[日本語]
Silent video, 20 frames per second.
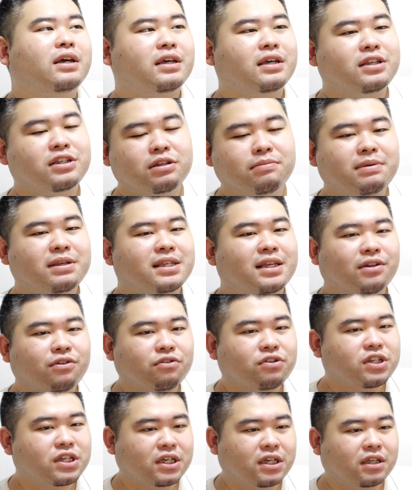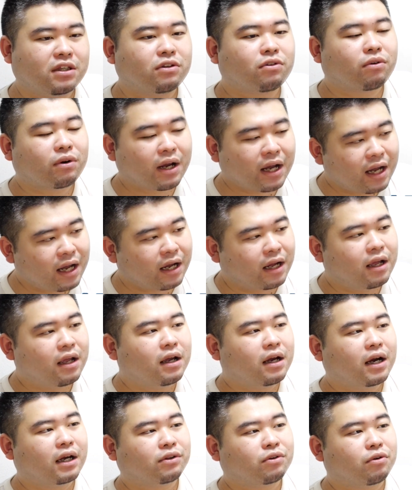泉佐野市とか、
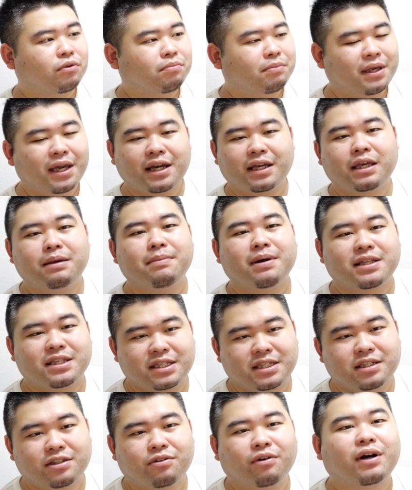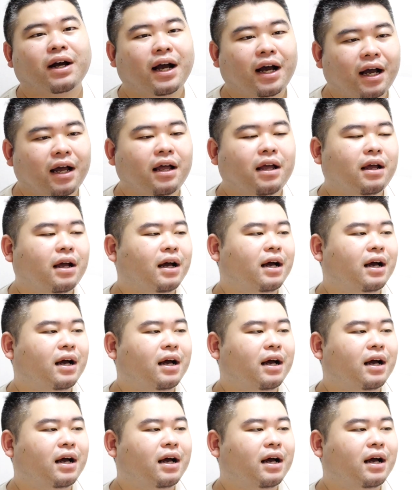あと、宮城町とか、